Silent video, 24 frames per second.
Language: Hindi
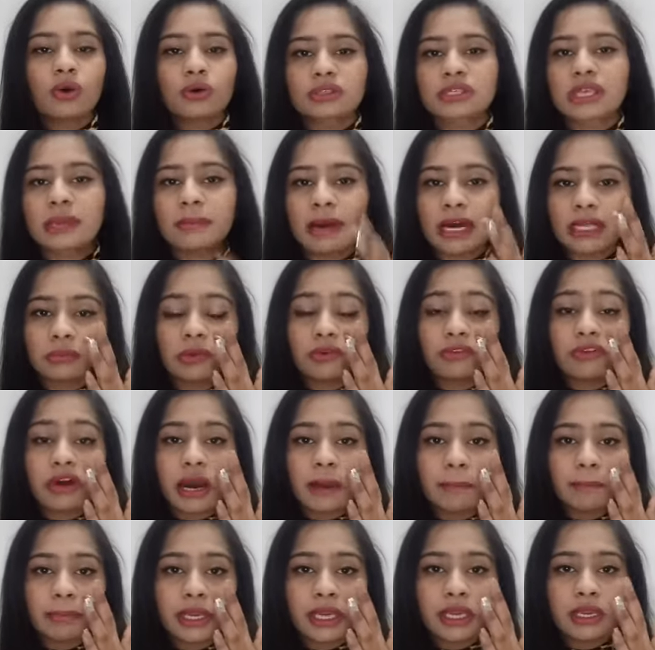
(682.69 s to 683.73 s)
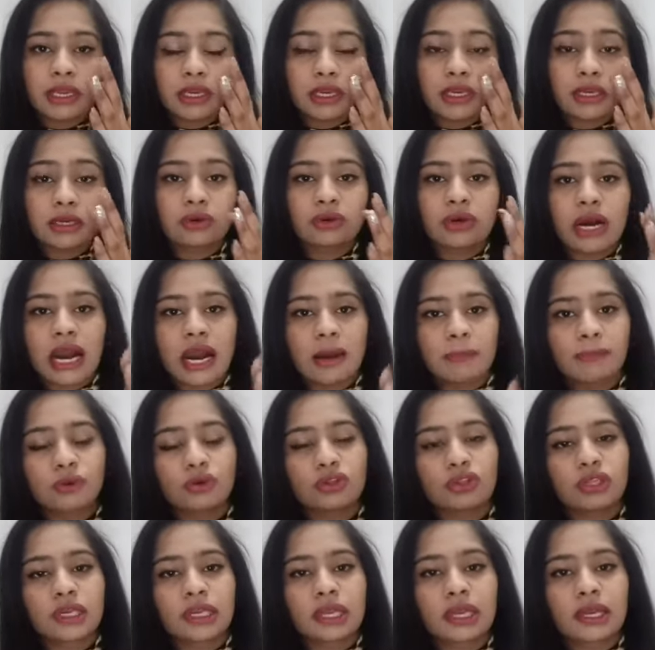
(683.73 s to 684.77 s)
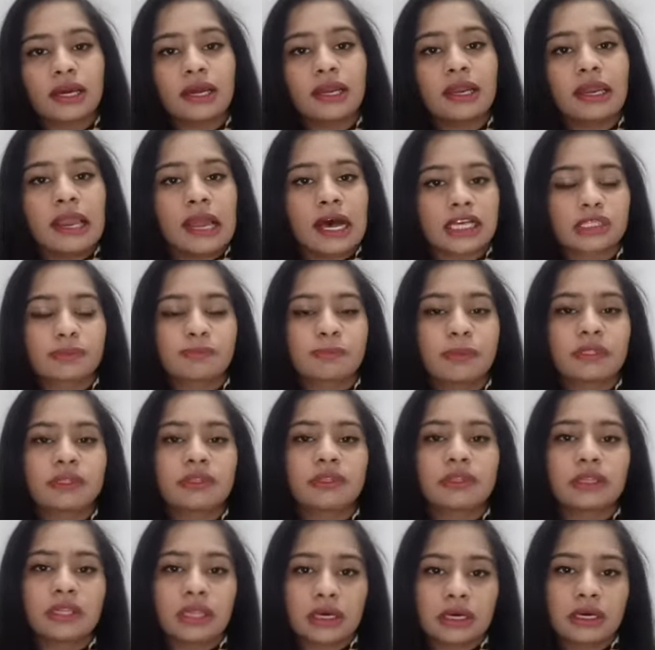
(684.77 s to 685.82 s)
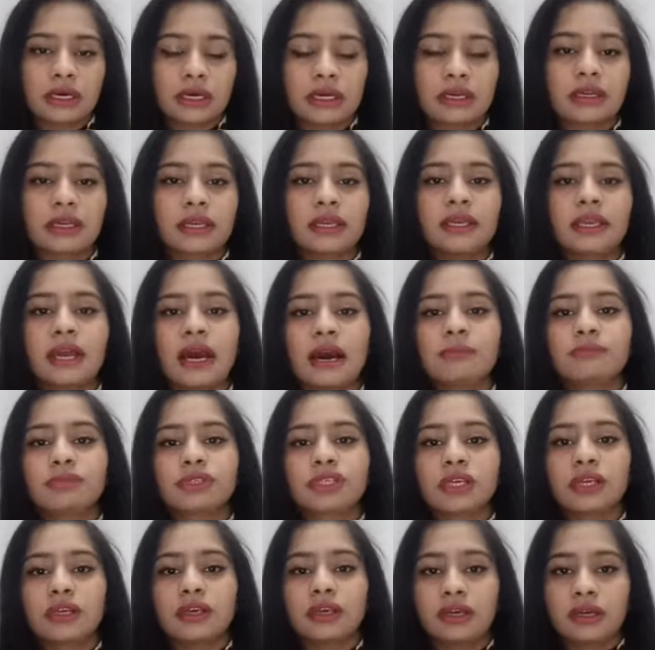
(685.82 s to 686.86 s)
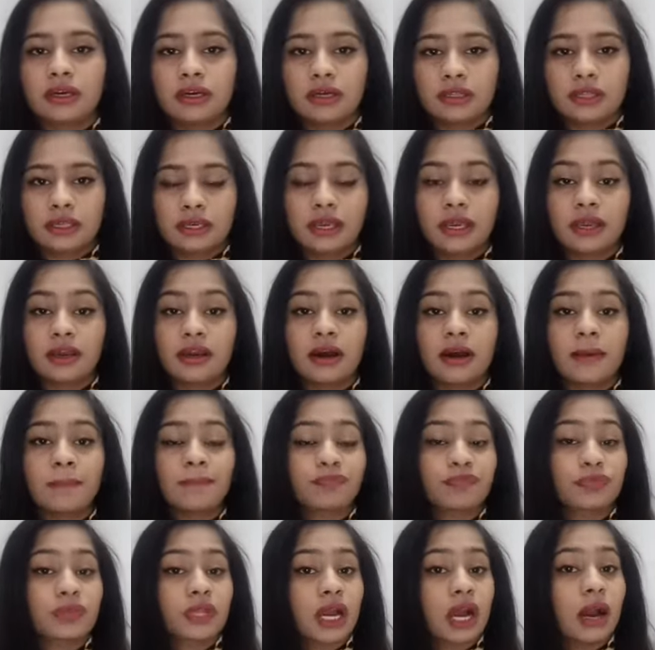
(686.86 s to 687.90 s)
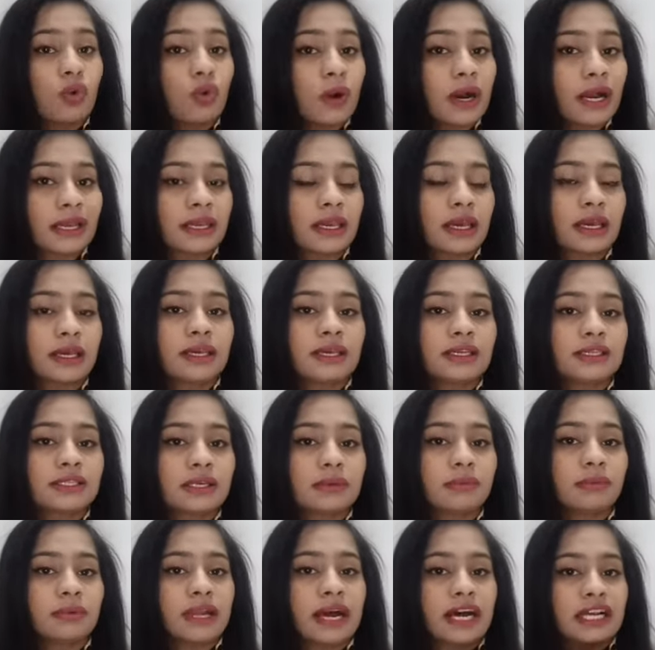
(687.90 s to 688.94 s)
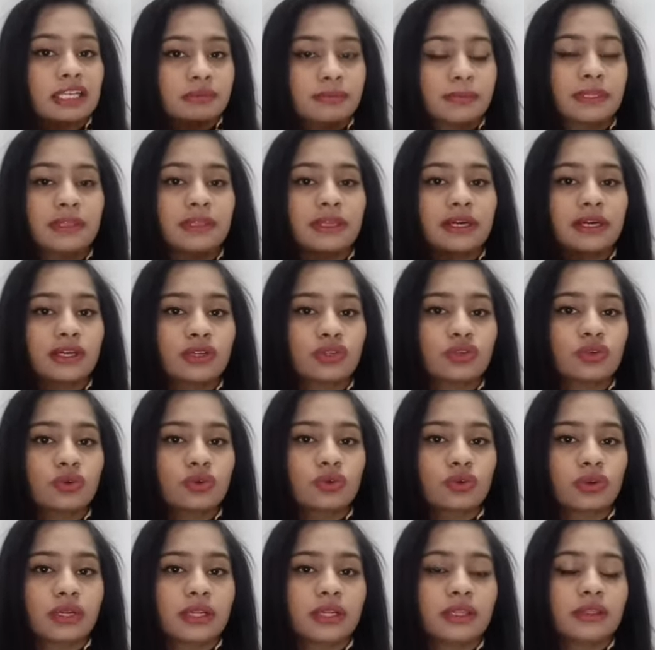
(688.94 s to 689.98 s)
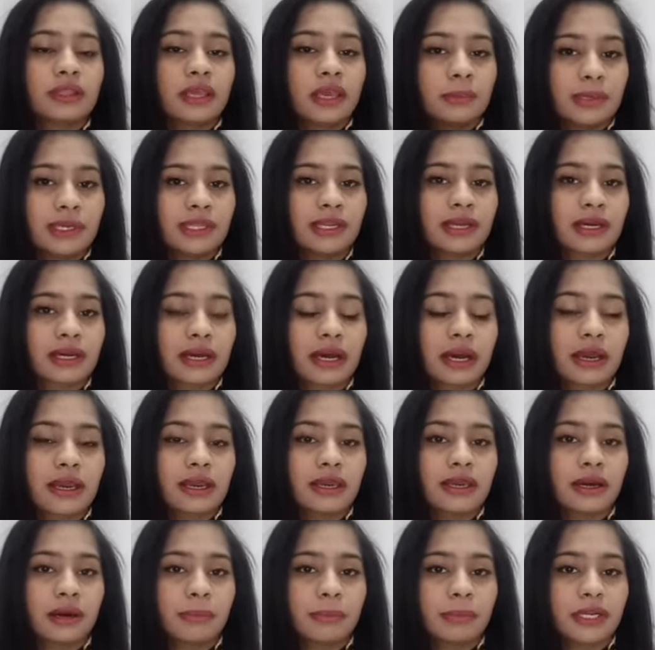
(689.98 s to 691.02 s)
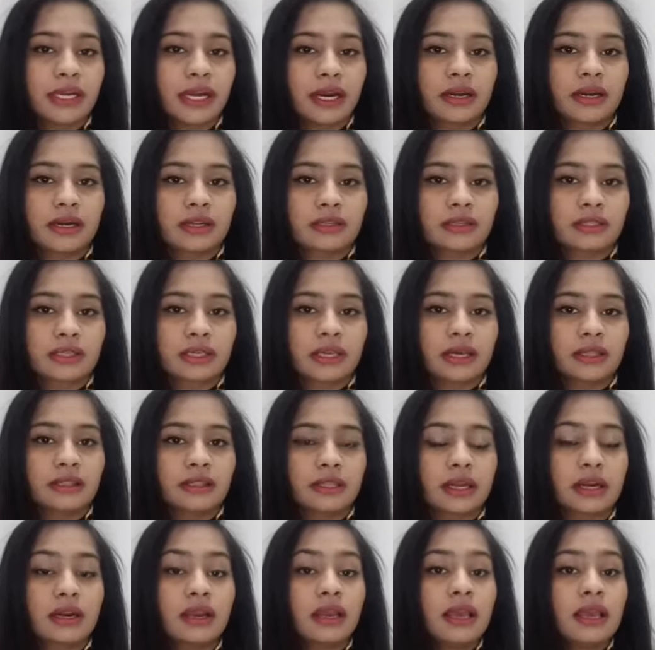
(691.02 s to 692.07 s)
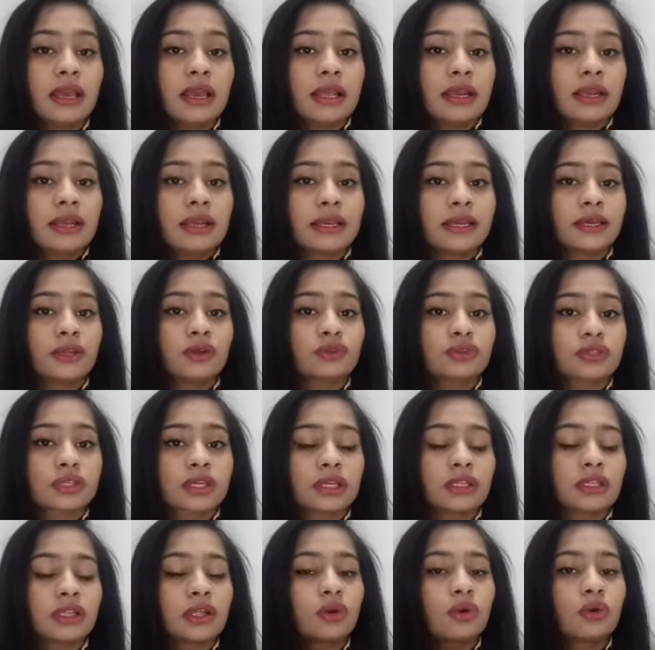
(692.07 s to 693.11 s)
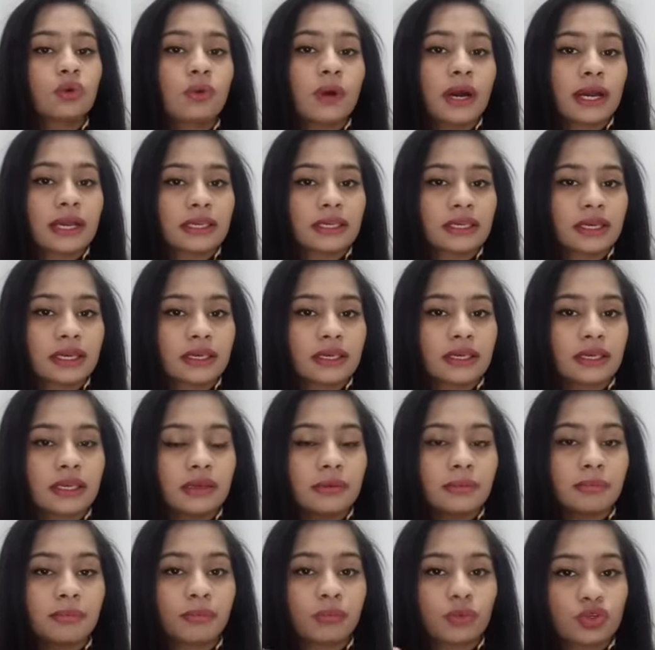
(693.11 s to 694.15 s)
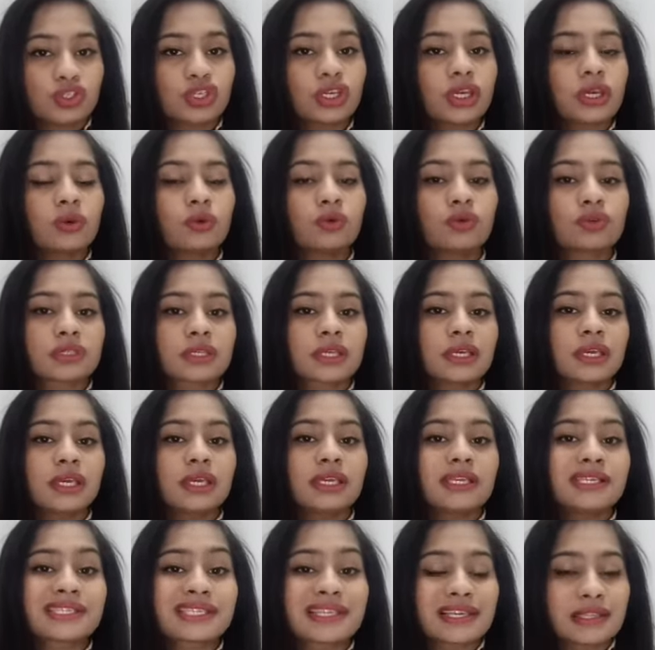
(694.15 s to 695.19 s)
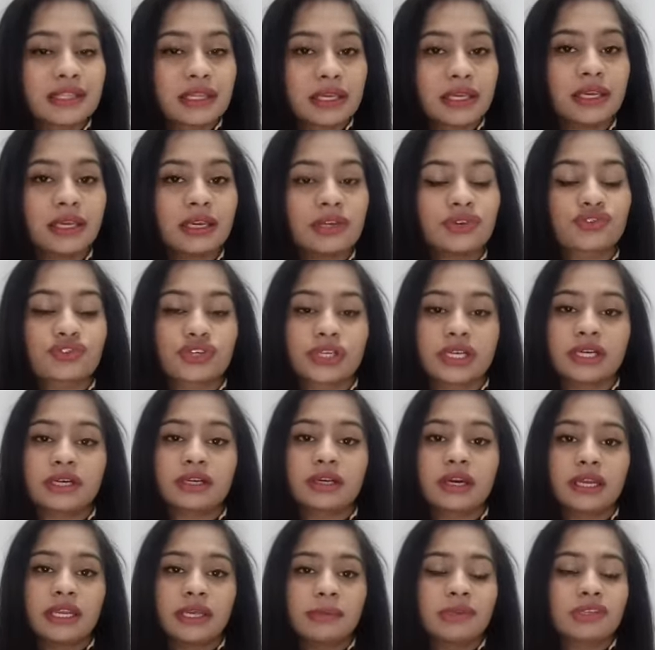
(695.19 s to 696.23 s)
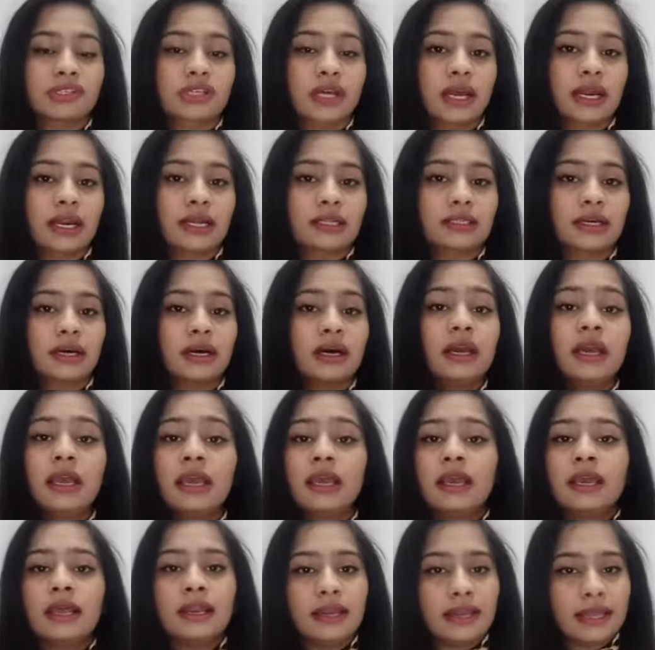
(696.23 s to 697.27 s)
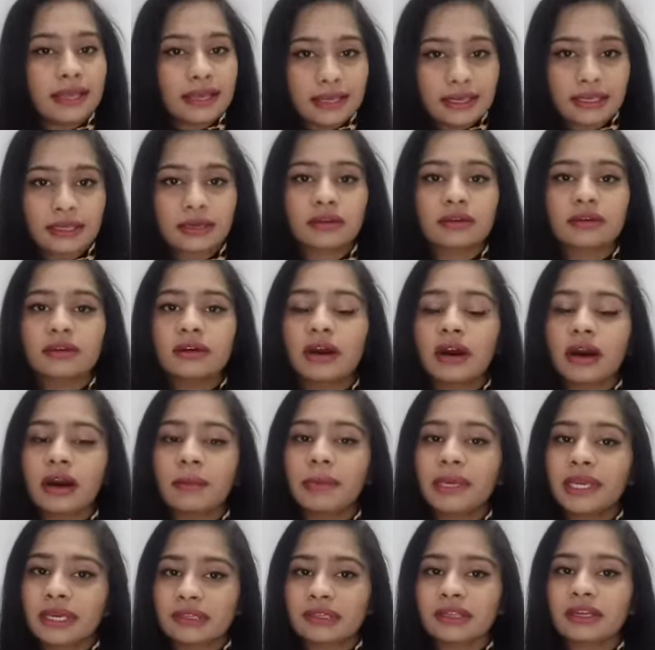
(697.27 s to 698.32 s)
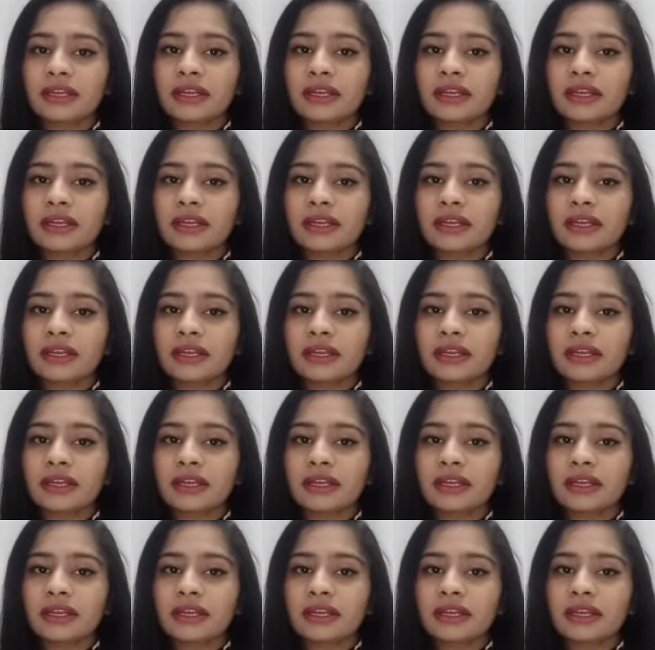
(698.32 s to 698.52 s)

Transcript: उसके बाद में वहां पे एक आपको दिखेगा लाजपत नगर के नाम से दिखेगा हुआ क्या कि जब लाजपत नगर जो उन्होंने दे भी रखा है अपने एड्रेस के अंदर लेकिन उसके अंदर हुआ क्या कि मुझे उसकी ही सीधी ही स्ट्रेट गली में जाना था लेकिन अभी कहते